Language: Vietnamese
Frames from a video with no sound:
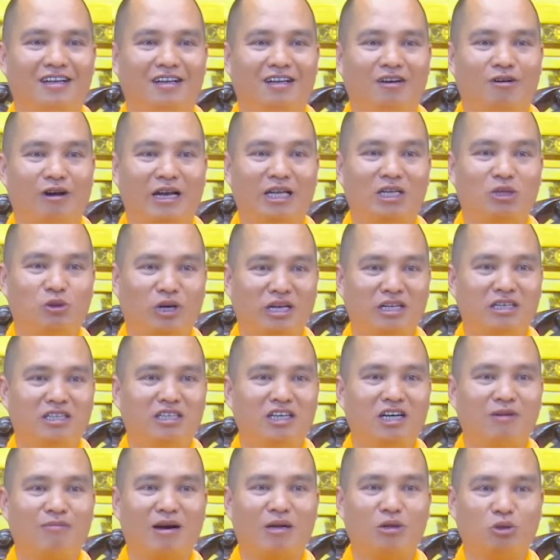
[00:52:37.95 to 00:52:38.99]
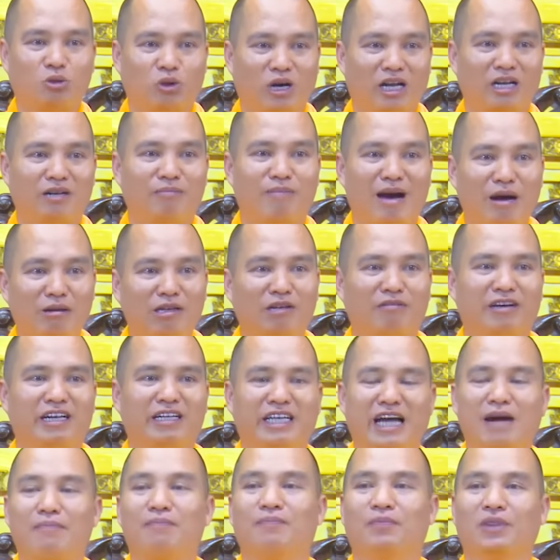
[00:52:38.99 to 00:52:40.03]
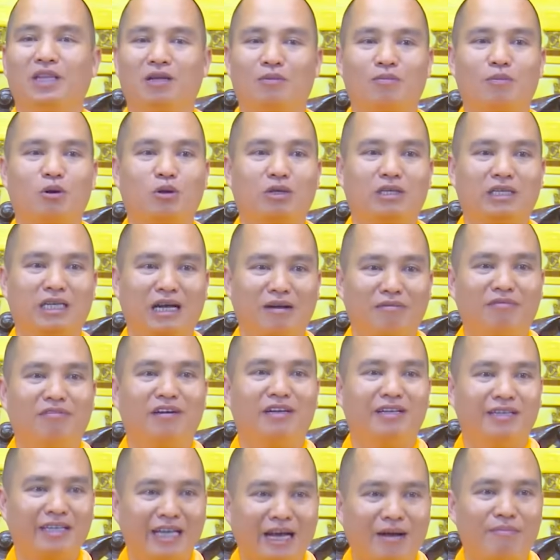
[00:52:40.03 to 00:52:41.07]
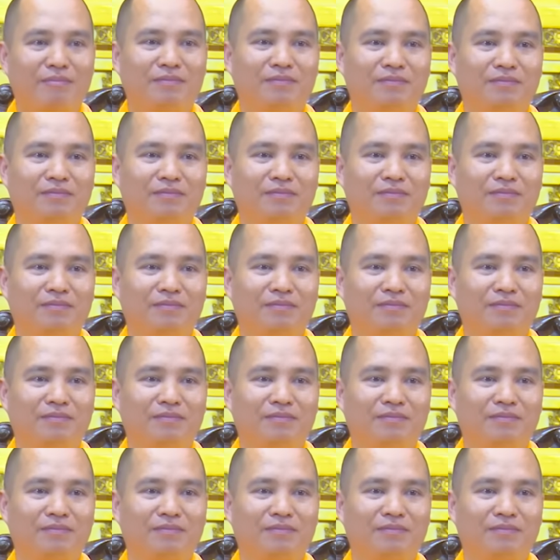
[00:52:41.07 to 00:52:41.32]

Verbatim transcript: Hỏi chuẩn chưa, bảo chuẩn. Bao nhiêu phần trăm? Một trăm phần trăm.